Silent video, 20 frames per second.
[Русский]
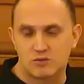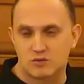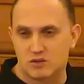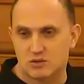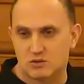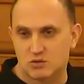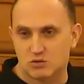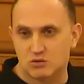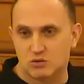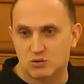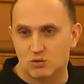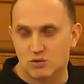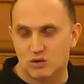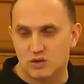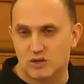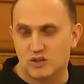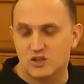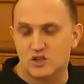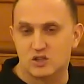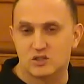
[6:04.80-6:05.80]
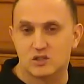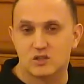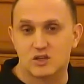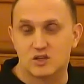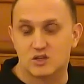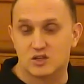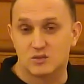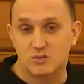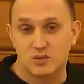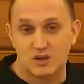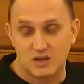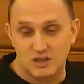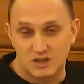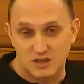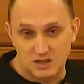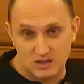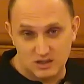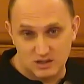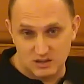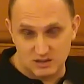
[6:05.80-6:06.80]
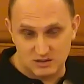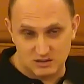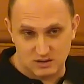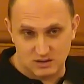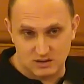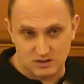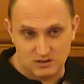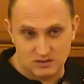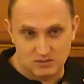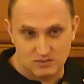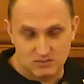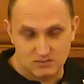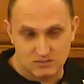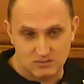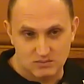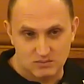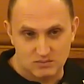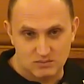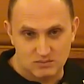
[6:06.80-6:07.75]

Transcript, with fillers: в общем-то, друг друга лично даже могли и не знать.